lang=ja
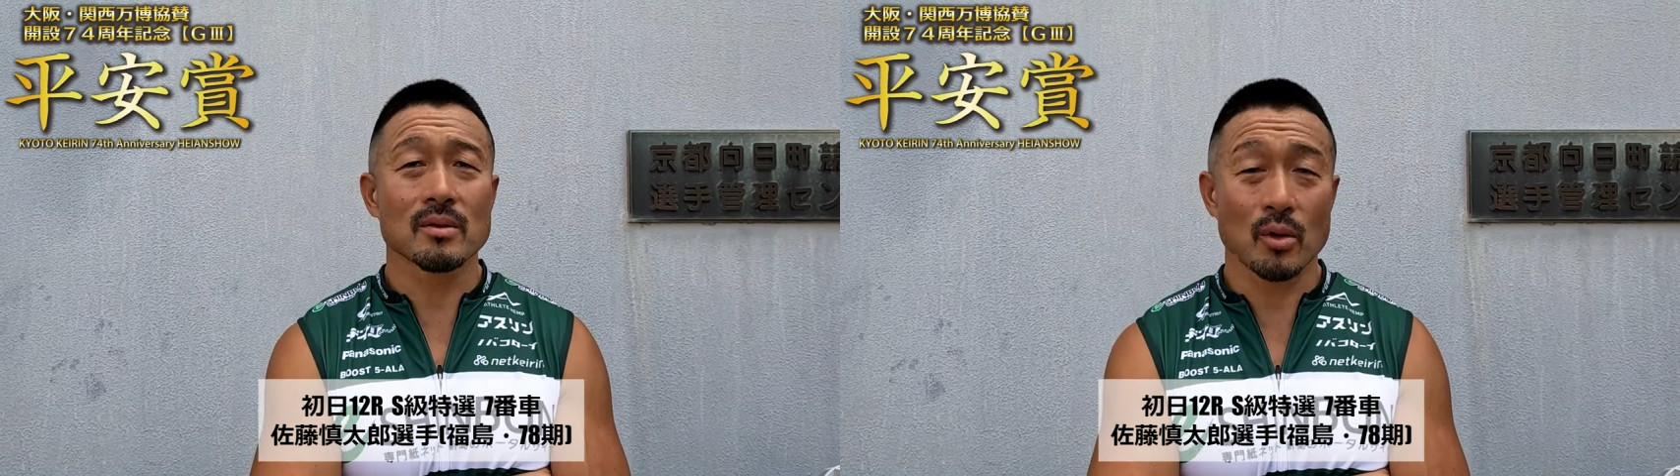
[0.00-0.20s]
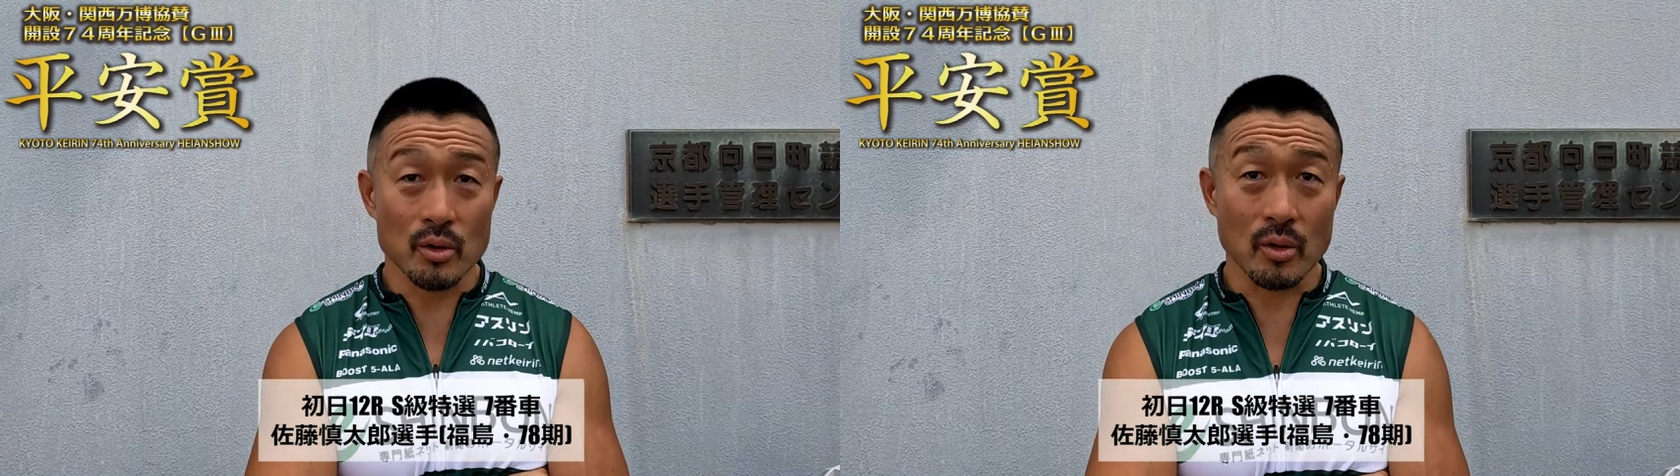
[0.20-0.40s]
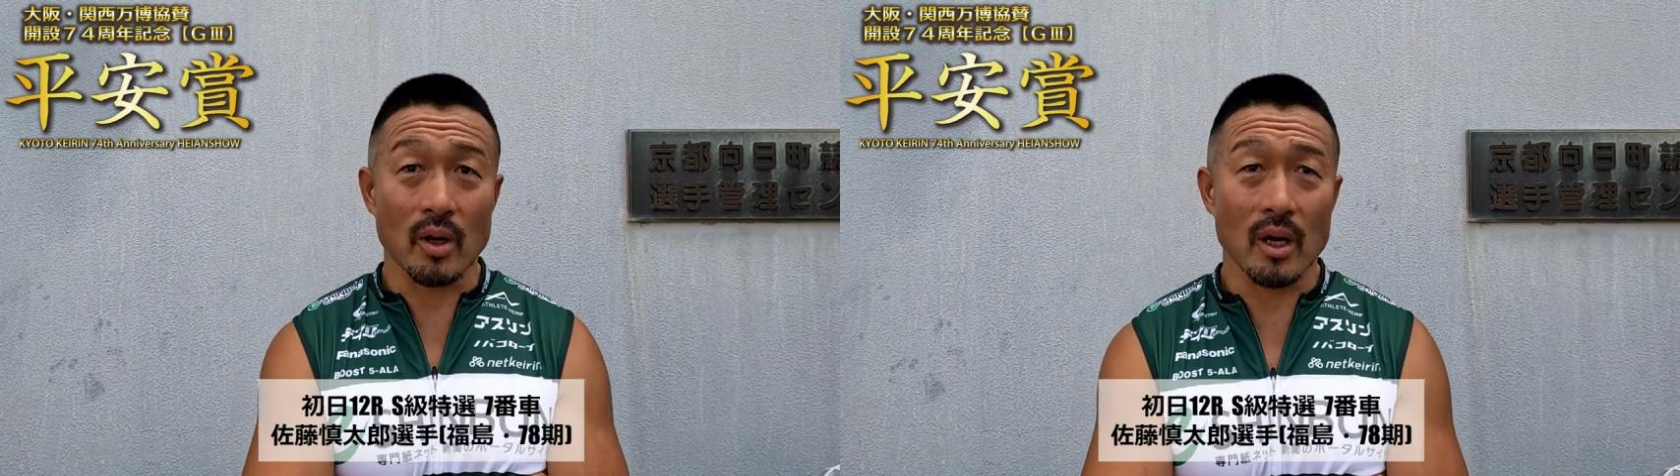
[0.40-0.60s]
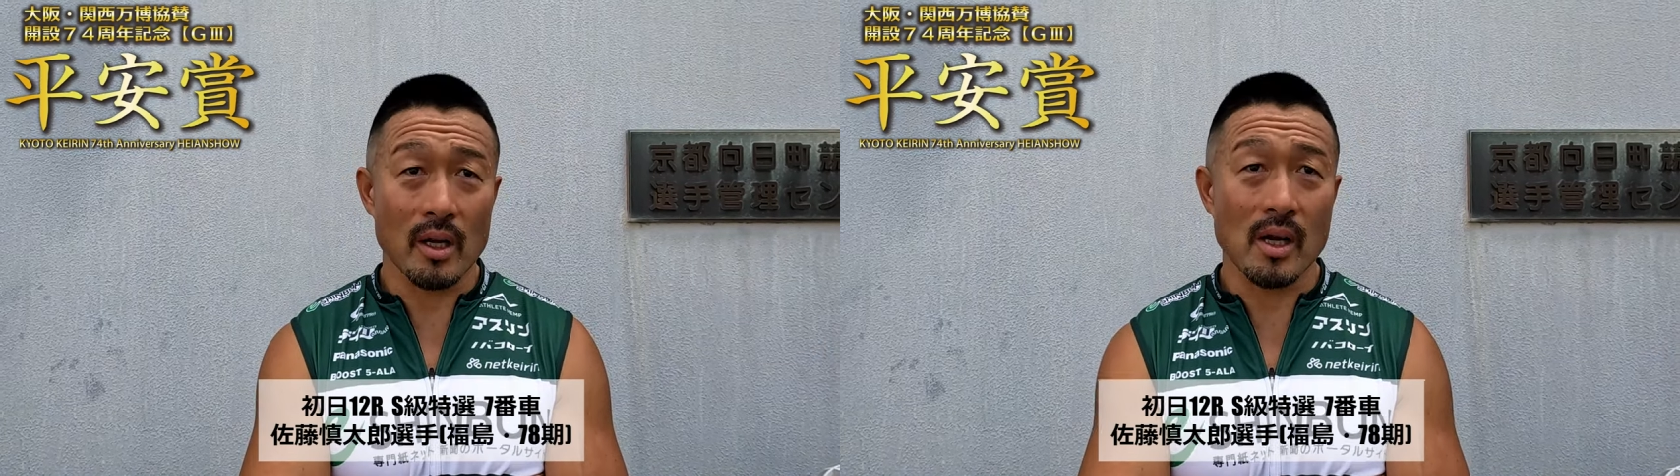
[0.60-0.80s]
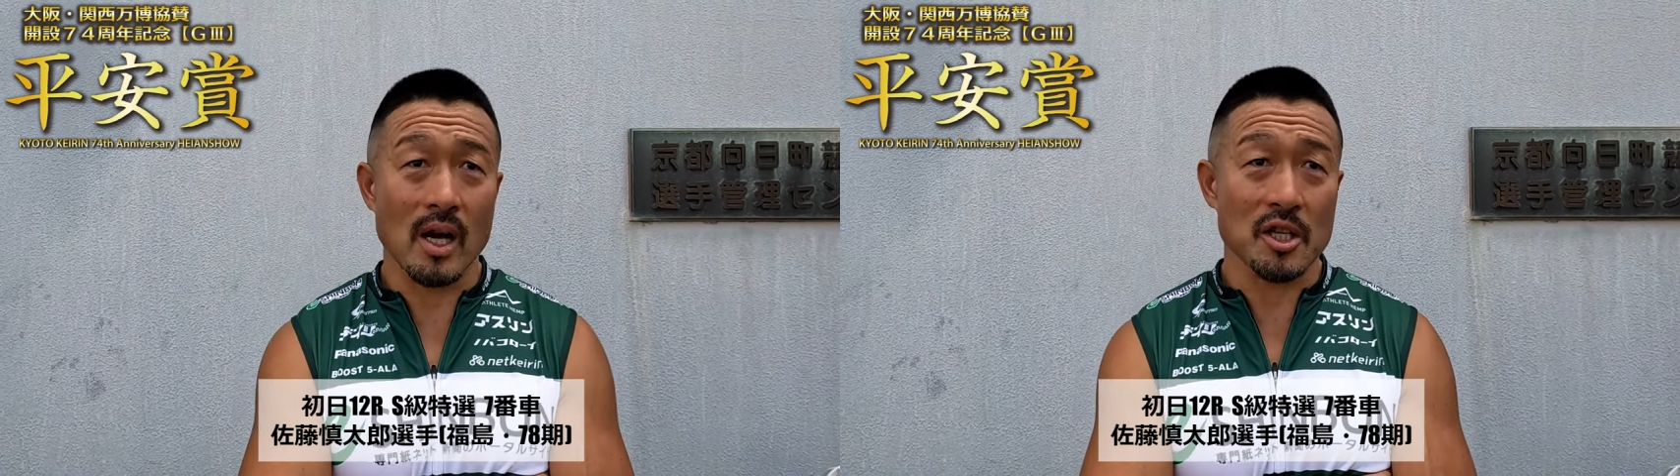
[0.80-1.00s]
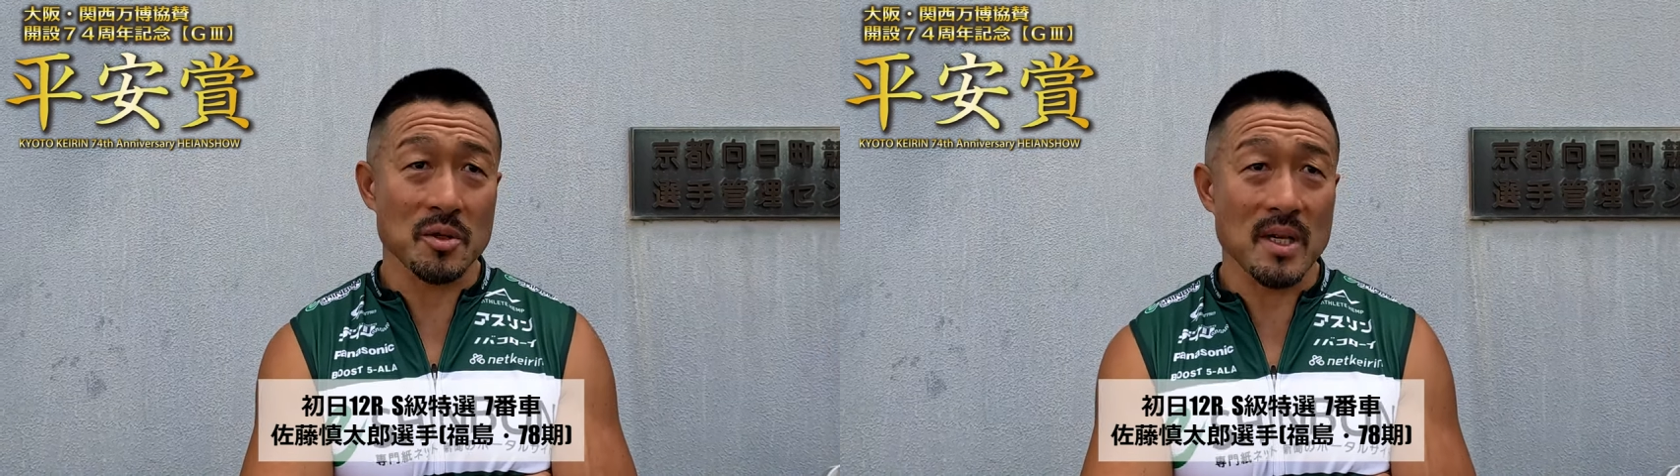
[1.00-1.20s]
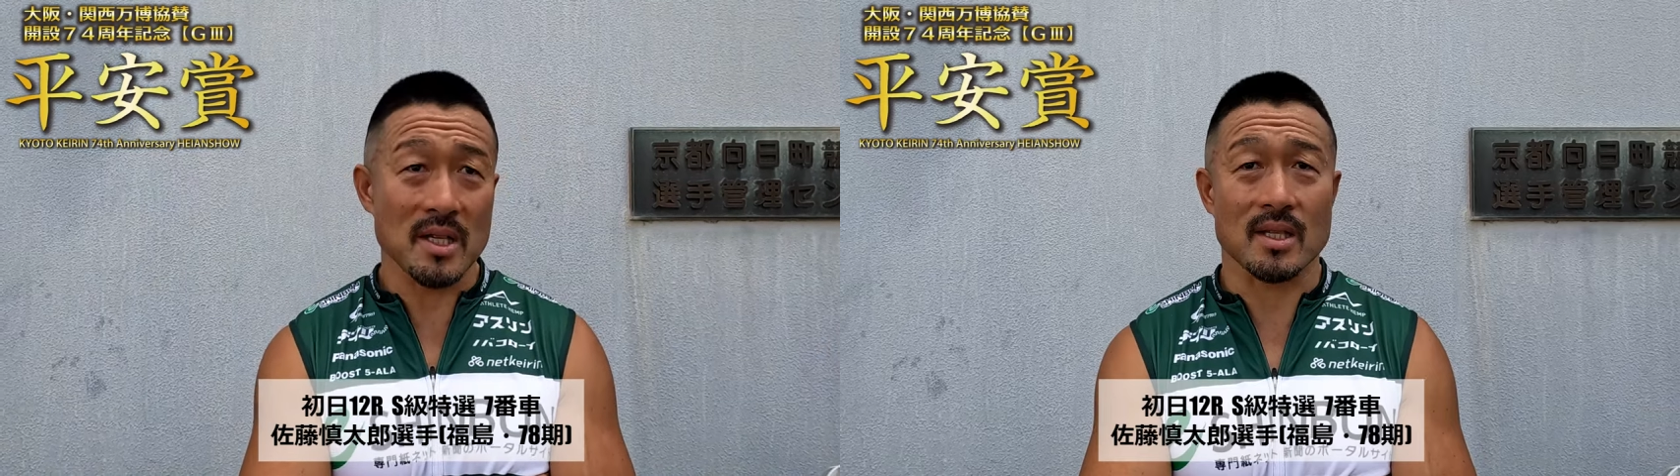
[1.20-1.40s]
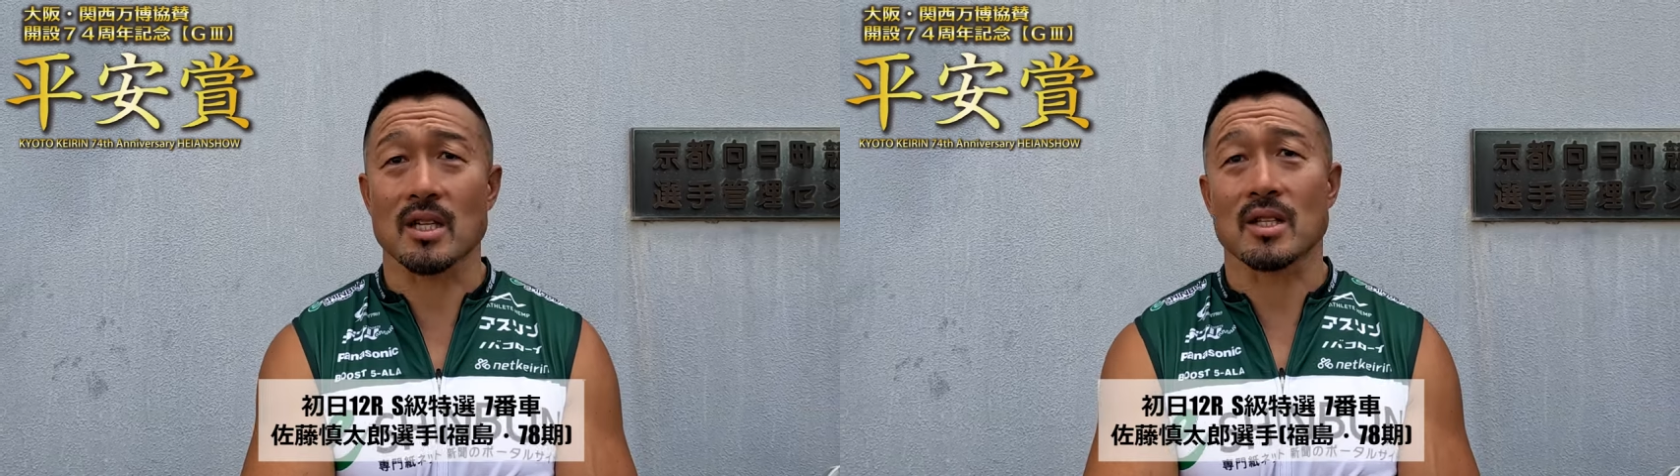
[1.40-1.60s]
そうそうあれが初め
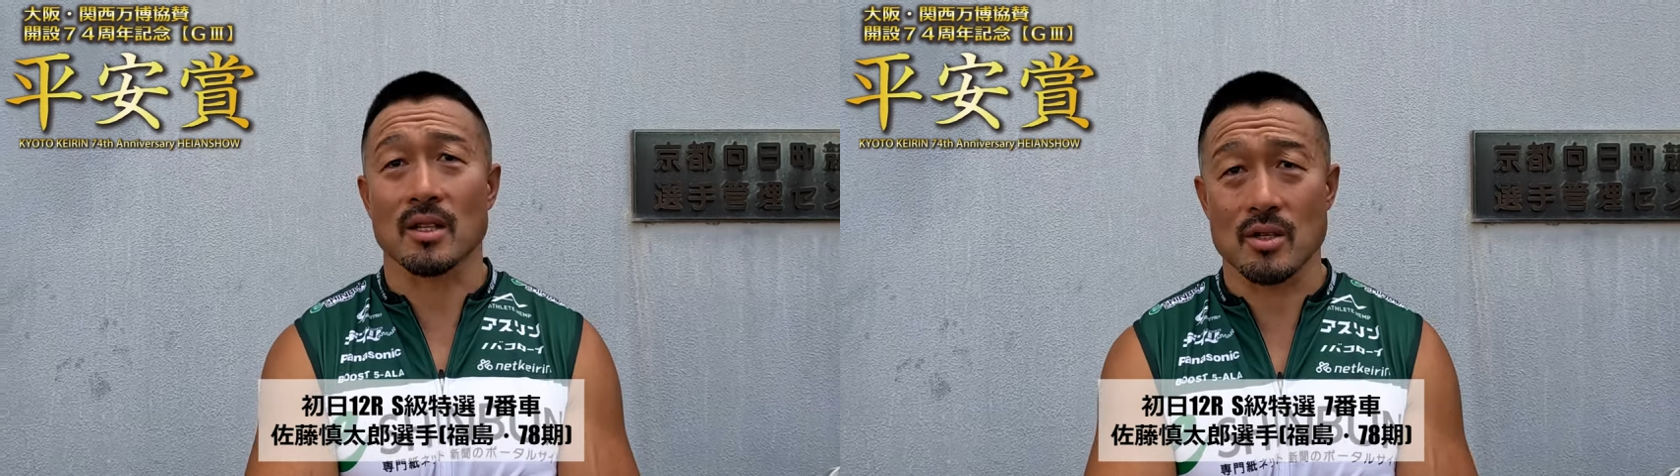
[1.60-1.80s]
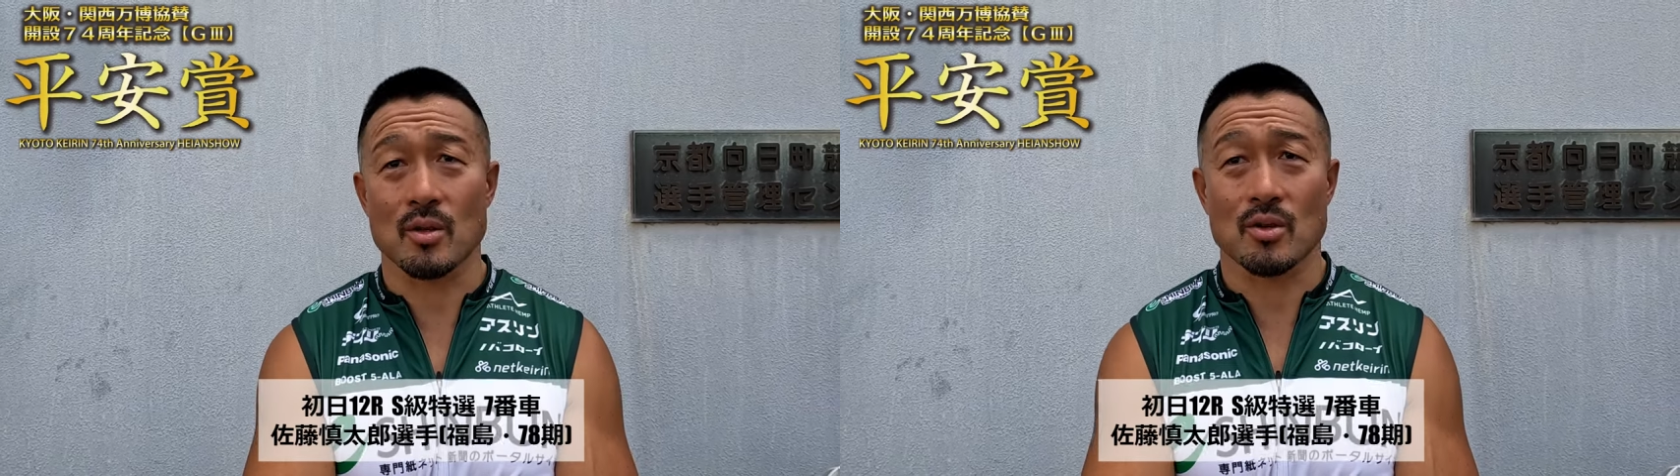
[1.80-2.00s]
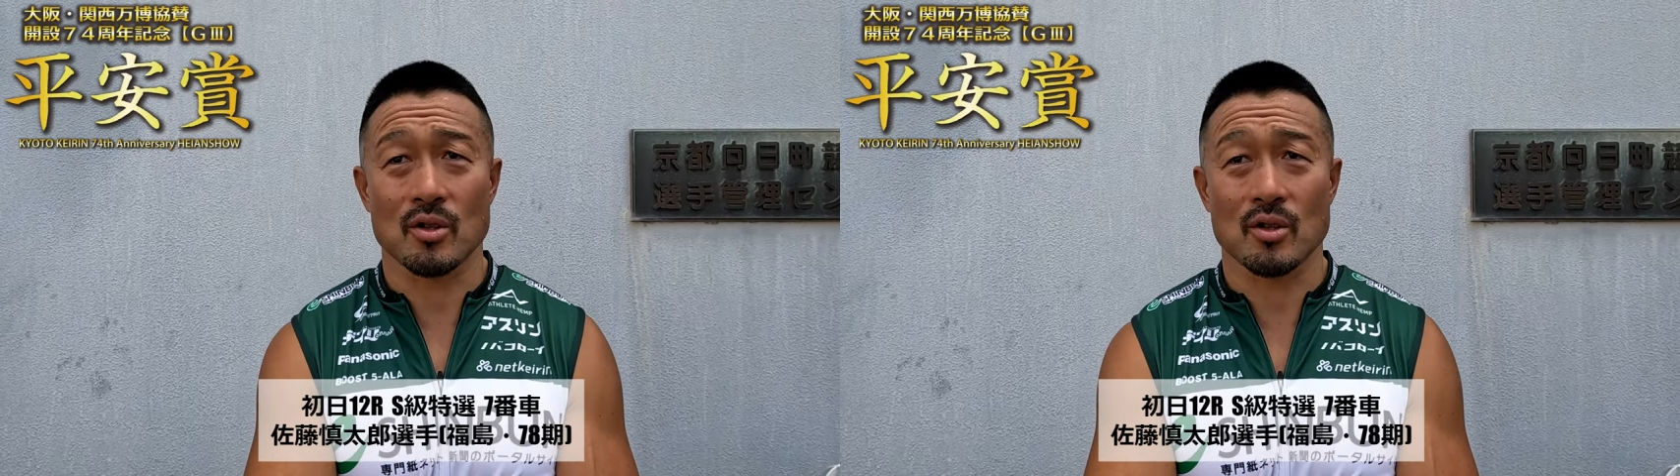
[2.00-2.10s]
て指したんですよ